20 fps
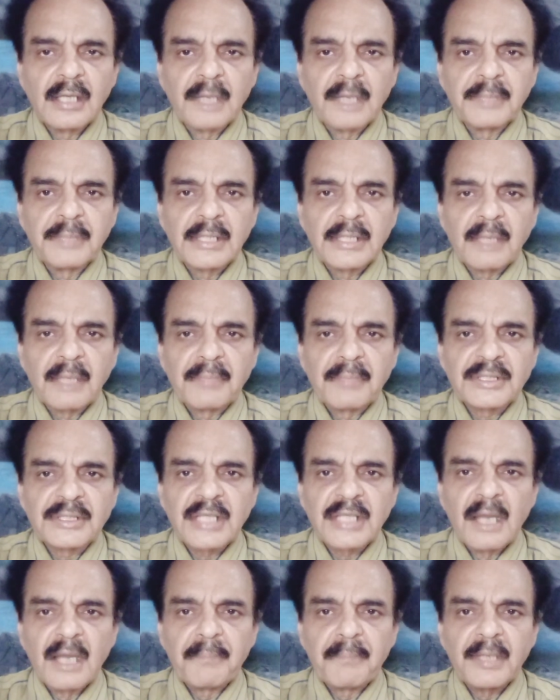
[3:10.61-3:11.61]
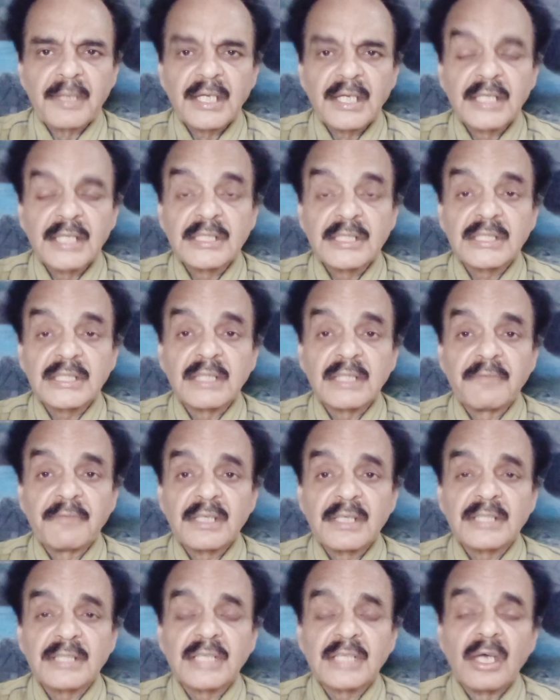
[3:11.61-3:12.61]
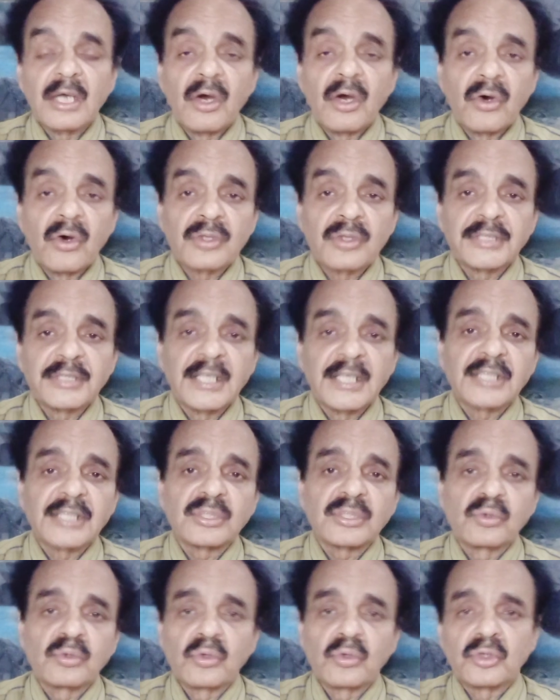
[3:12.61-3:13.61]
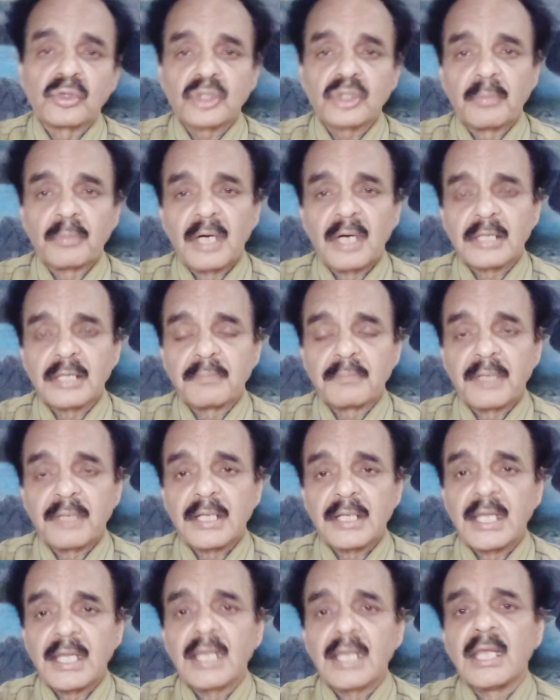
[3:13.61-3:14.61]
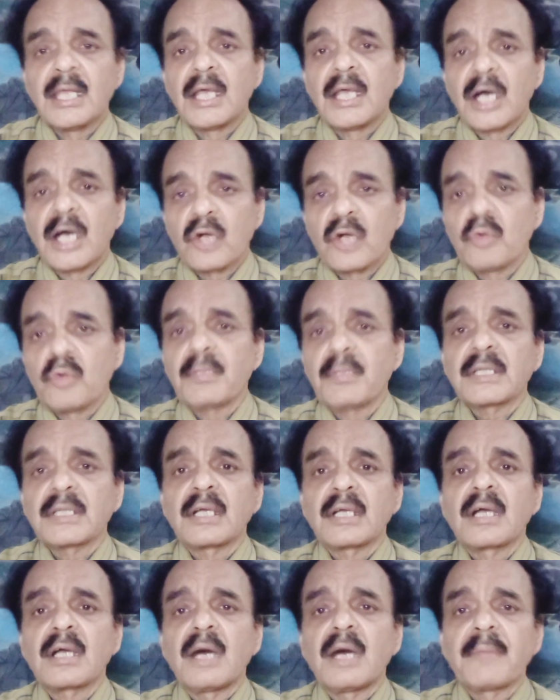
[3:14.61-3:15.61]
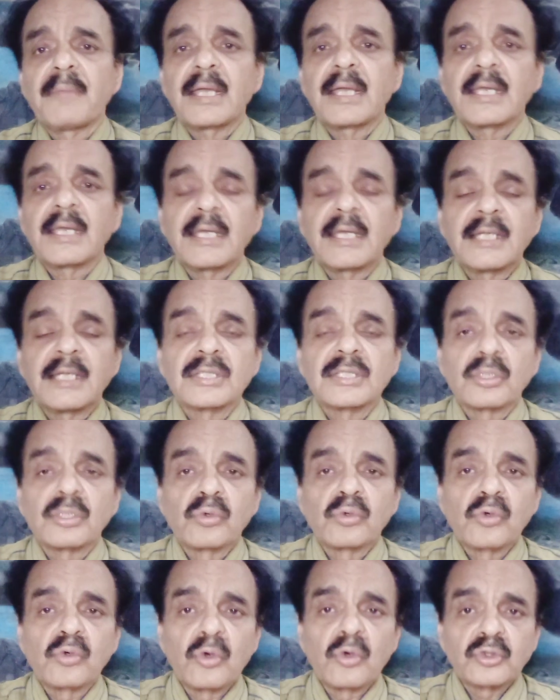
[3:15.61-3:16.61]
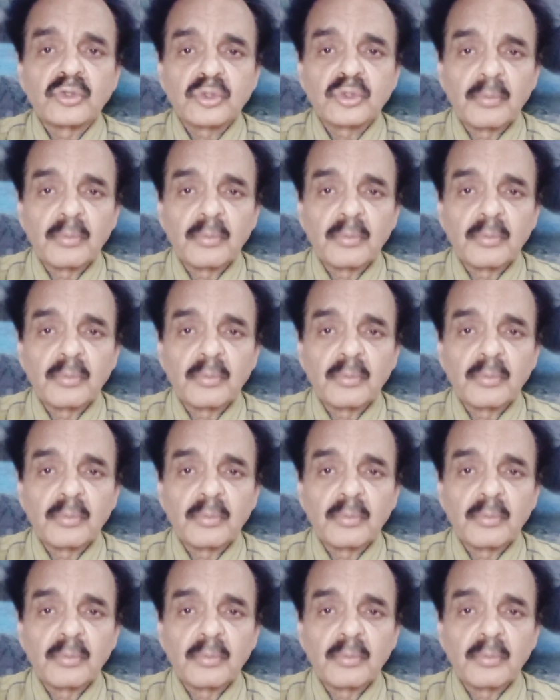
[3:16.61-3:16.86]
अभी तक मंजर आम पर नहीं जिसकी वजह से और ज़्यादा शकूक शुबहत बढ़े हैं हुकूमत का काम है कि इन शकूक